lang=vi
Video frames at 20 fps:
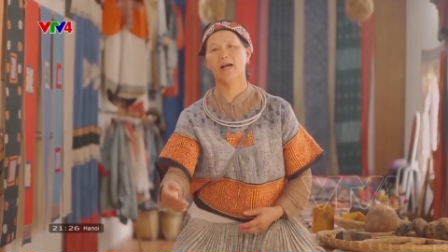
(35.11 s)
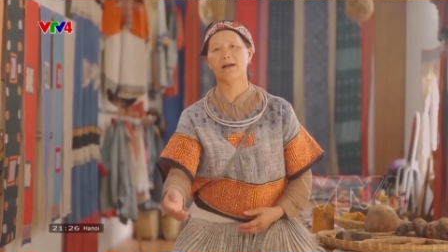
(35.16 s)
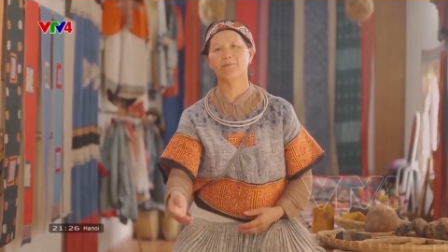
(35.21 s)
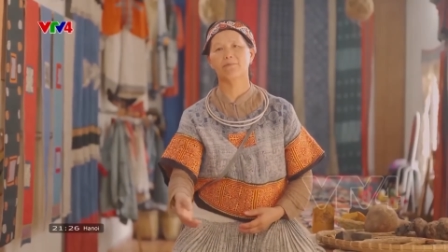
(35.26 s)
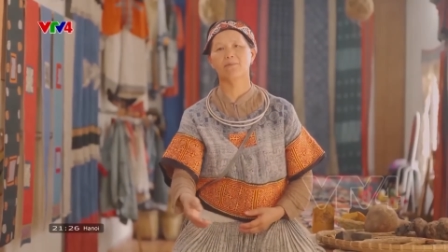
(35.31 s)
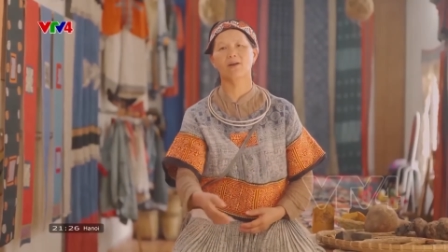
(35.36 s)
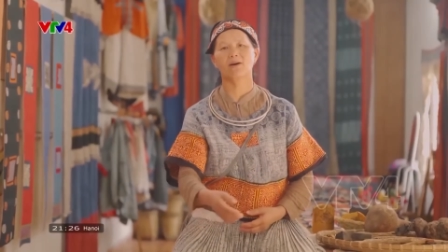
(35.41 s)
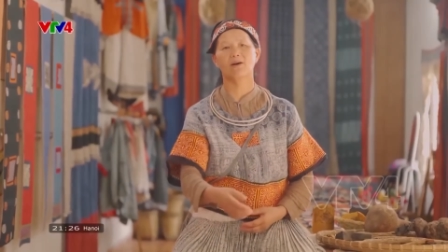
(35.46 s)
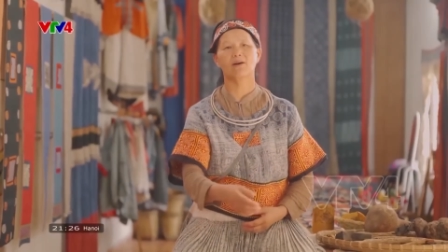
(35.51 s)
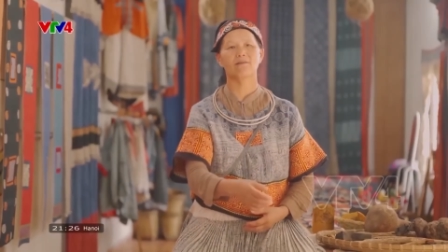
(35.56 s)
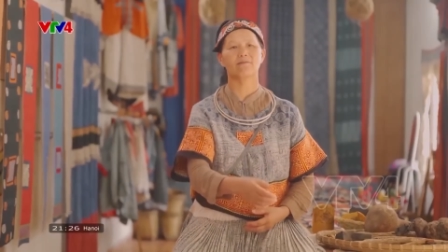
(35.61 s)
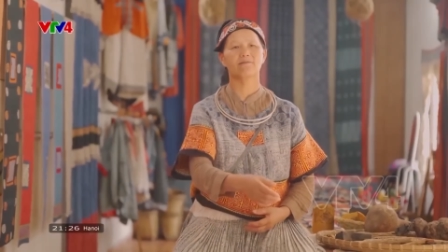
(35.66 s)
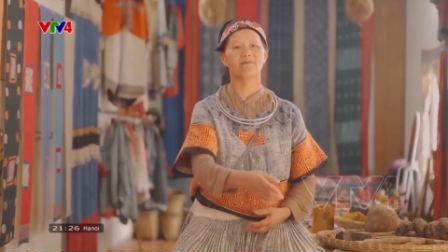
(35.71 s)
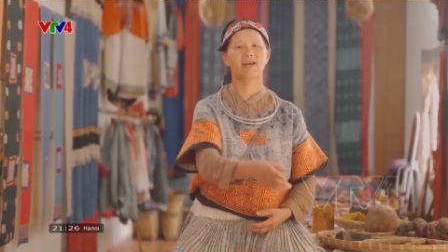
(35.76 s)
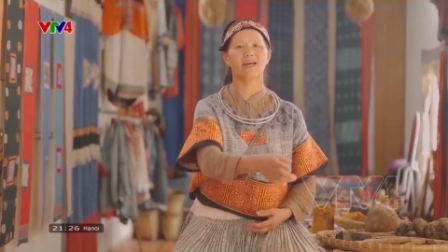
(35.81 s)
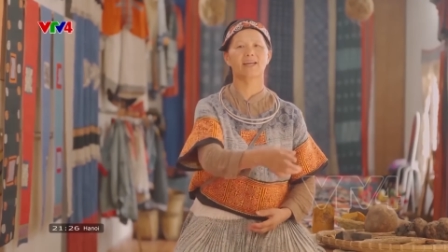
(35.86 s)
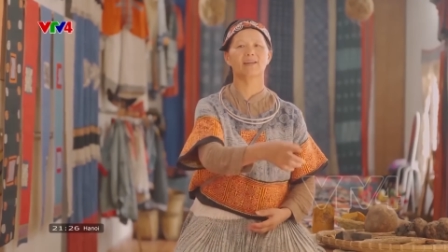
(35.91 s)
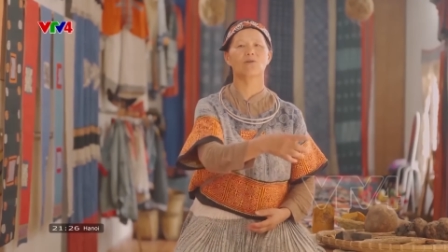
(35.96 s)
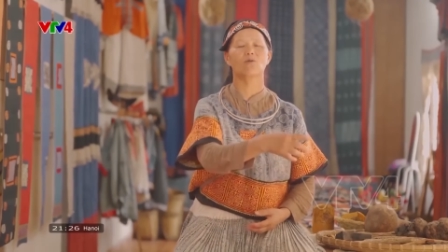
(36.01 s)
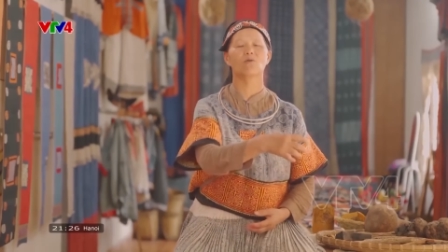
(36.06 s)
nấu cám
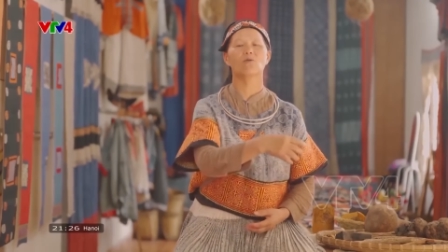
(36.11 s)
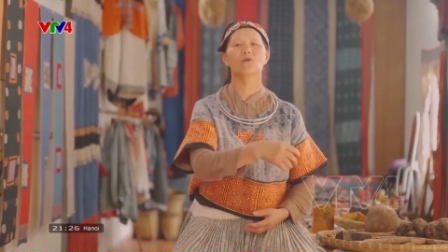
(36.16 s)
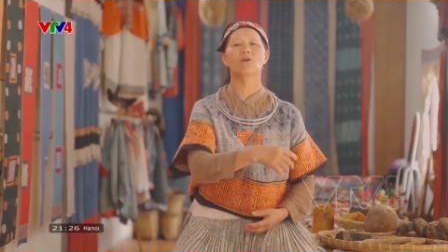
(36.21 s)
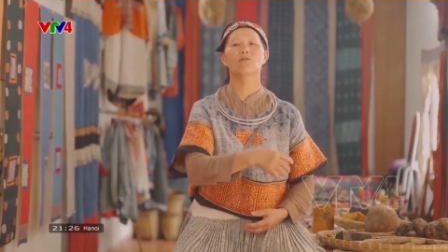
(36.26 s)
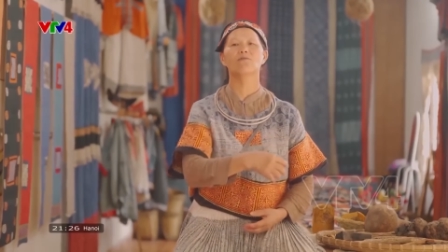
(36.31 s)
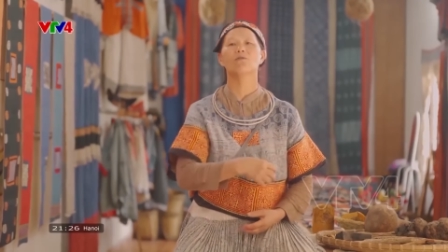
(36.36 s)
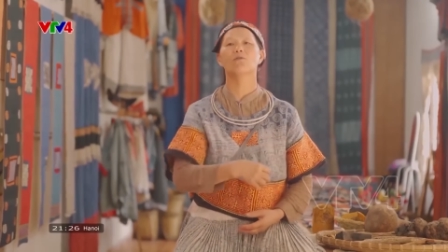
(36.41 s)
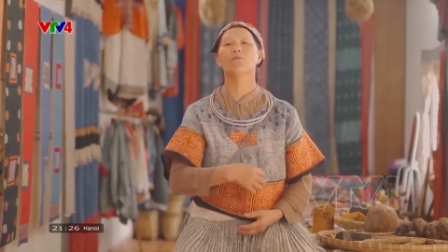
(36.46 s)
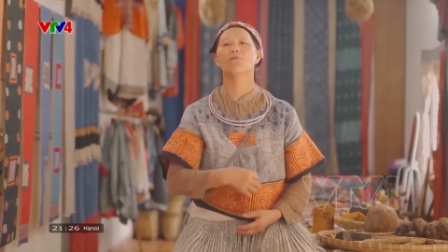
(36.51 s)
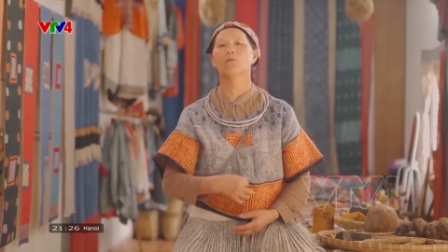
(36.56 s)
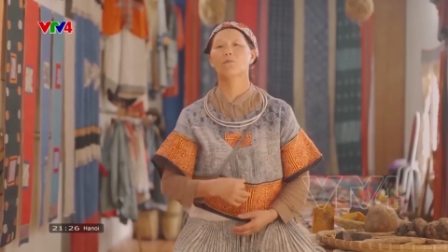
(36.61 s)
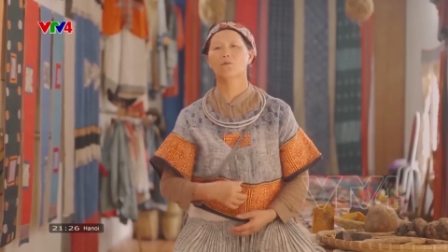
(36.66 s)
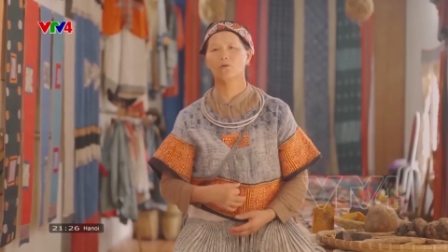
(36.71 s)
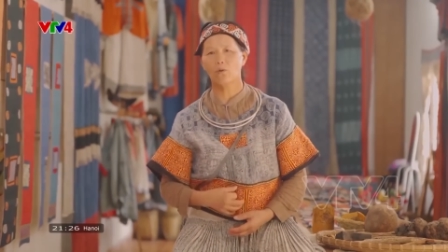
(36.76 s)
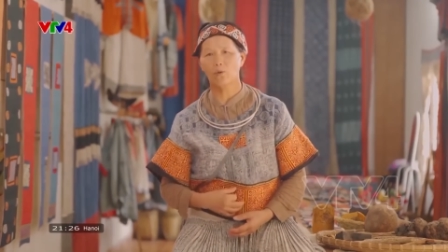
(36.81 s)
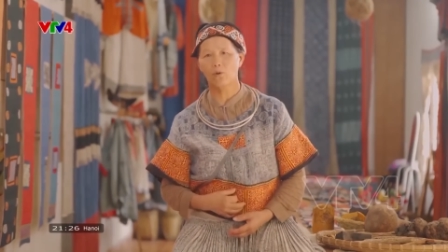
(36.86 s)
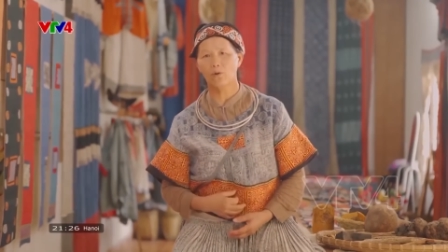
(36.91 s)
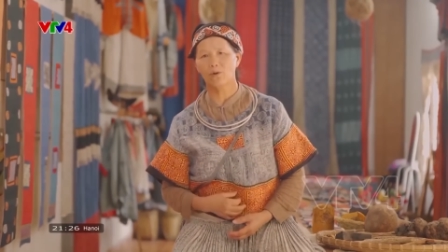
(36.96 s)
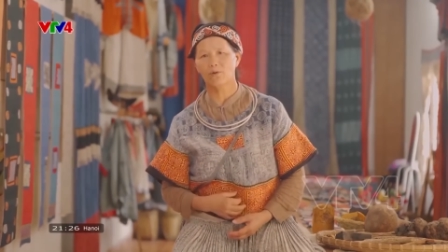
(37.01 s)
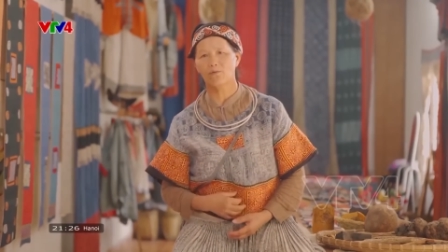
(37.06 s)
lợn và nấu cơm phục
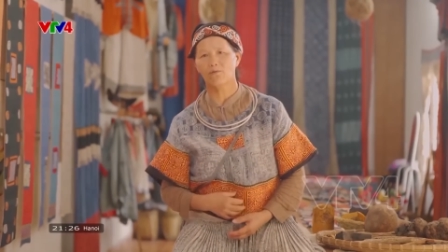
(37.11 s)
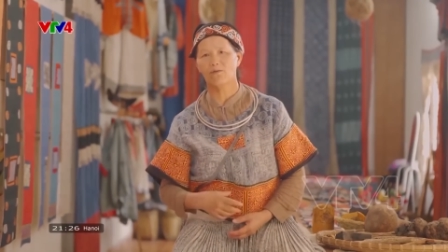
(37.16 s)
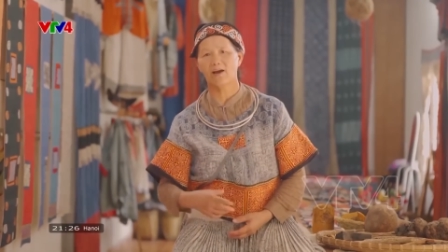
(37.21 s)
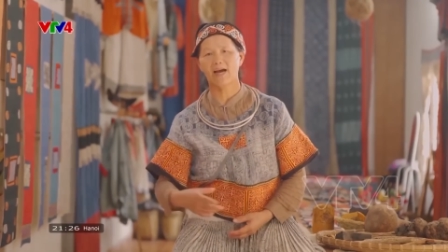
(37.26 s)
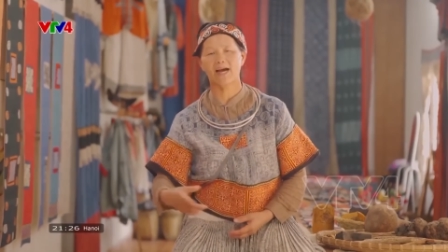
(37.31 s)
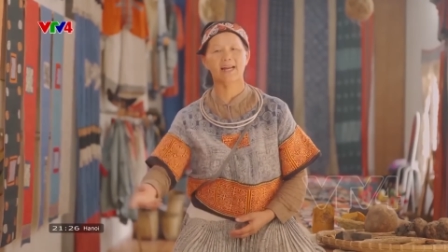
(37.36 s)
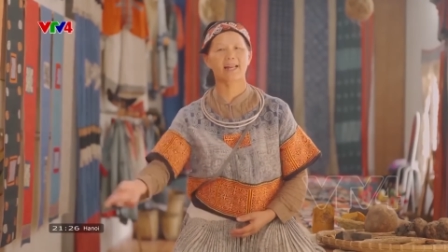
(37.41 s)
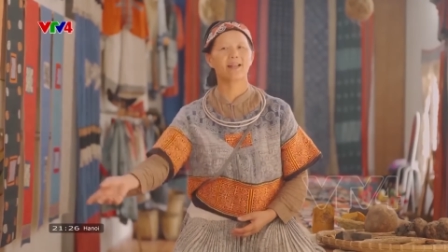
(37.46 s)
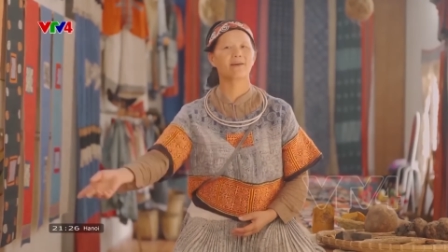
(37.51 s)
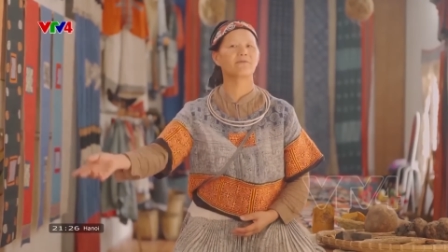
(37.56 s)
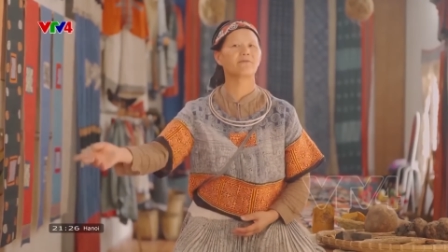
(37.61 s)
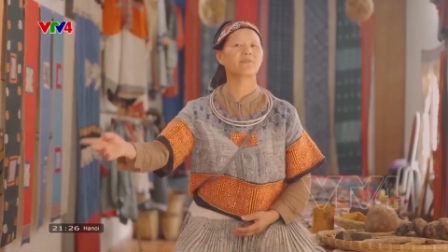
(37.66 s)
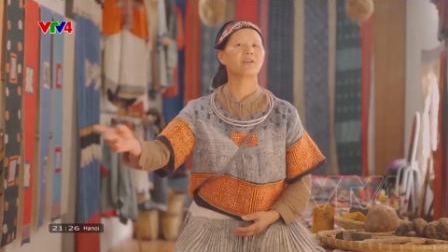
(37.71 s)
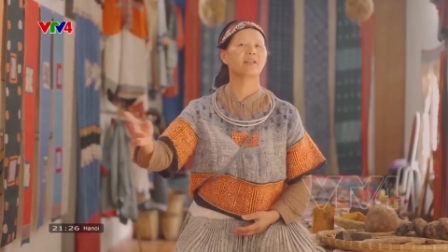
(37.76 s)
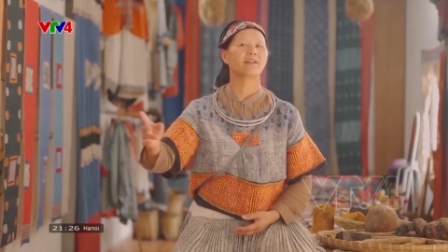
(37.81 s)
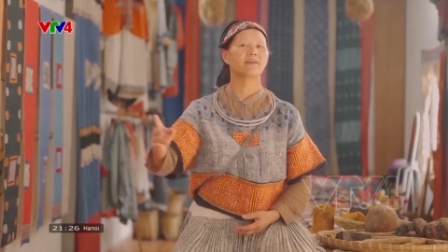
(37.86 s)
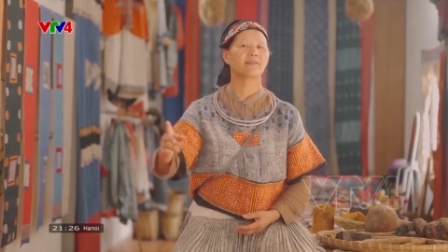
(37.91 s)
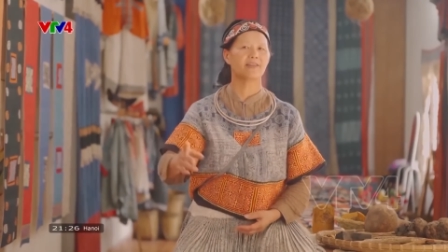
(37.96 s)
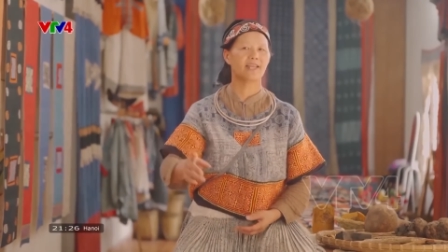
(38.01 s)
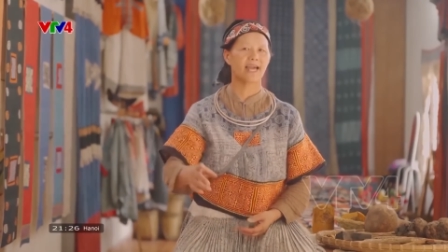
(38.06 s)
vụ tôi và
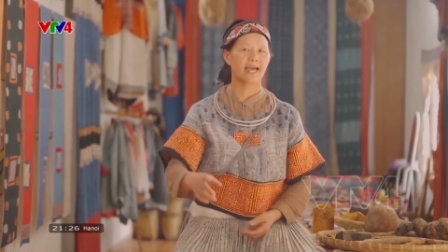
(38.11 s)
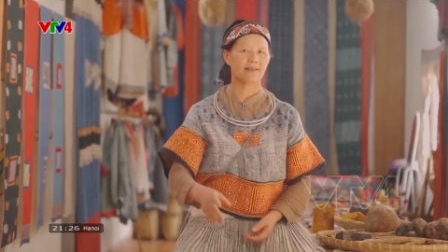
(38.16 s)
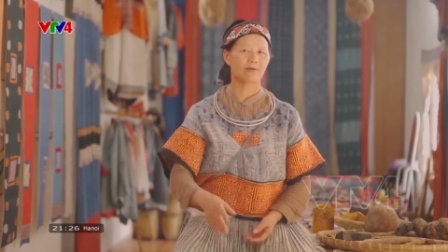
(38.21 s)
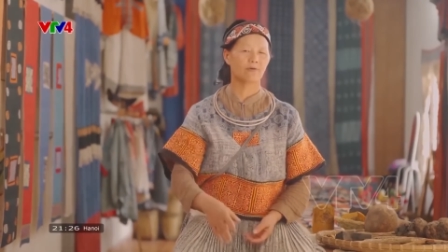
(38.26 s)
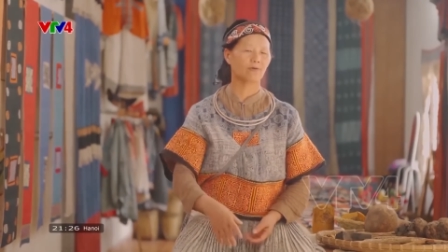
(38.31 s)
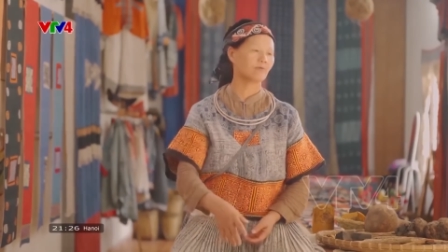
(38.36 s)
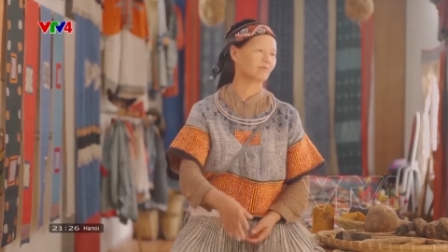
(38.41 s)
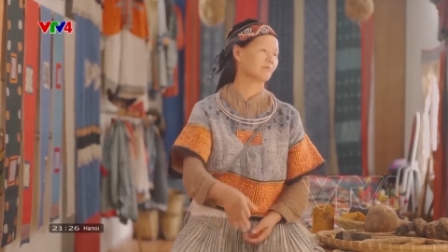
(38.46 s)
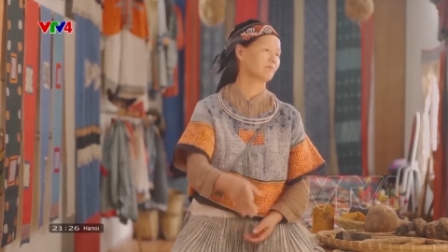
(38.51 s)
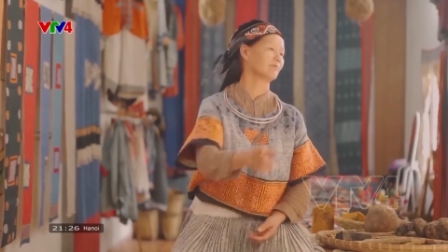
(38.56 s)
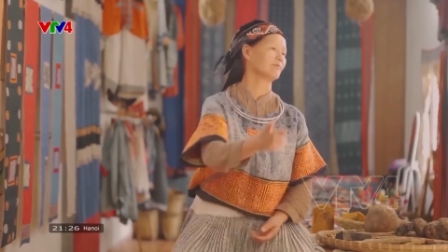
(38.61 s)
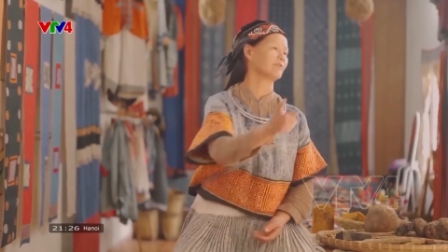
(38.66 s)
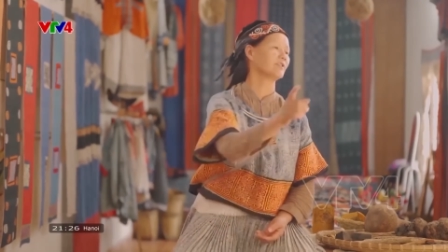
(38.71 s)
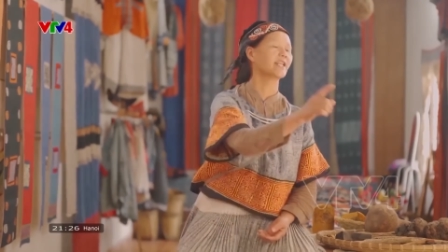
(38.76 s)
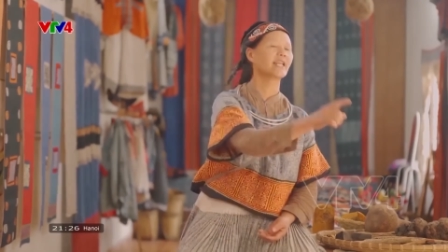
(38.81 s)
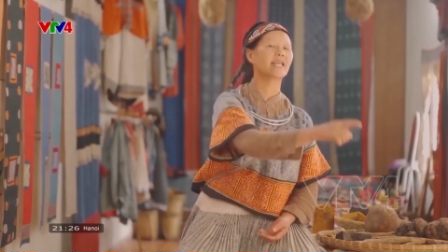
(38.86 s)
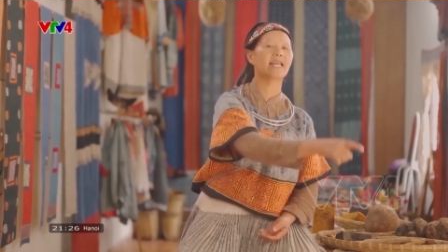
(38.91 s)
làm việc ở nhà thôi.